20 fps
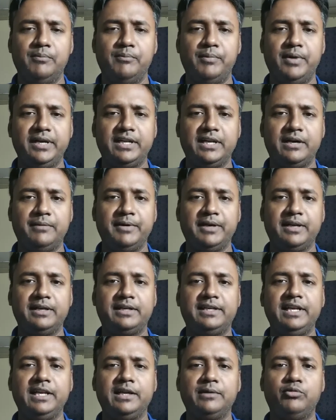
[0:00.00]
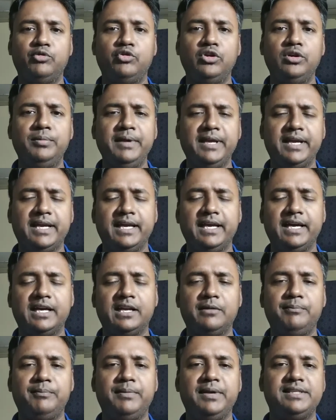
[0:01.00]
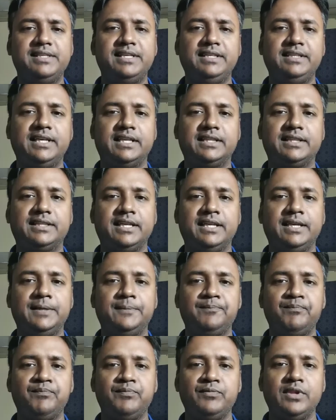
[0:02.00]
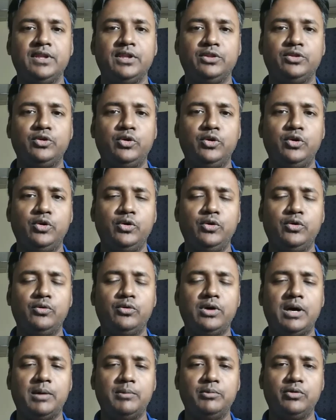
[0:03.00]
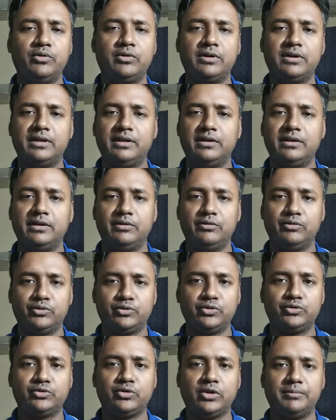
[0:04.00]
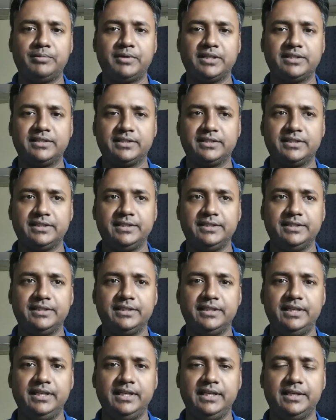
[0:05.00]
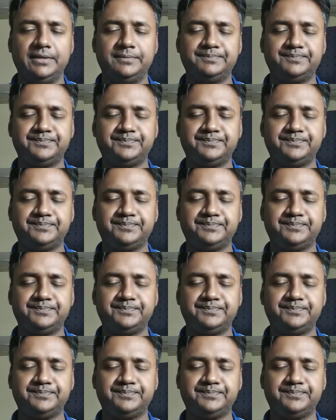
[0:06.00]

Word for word: बट हम अगर ट्रिक भूल भी गए अगर आप बेसिक जानते हैं तो हम लोग उसको सॉल्व कर सकते हैं ठीक है